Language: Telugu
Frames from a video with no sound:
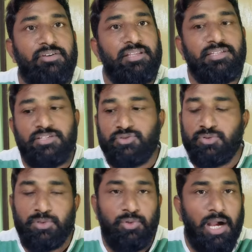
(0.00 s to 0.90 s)
ఎవరైతే
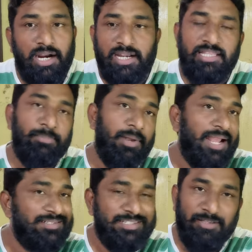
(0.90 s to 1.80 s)
చేస్తుంటారో అక్కడ అయితే
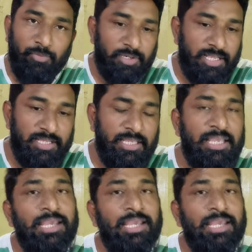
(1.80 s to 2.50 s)
ప్లాన్స్ అయితే ఉంటాయి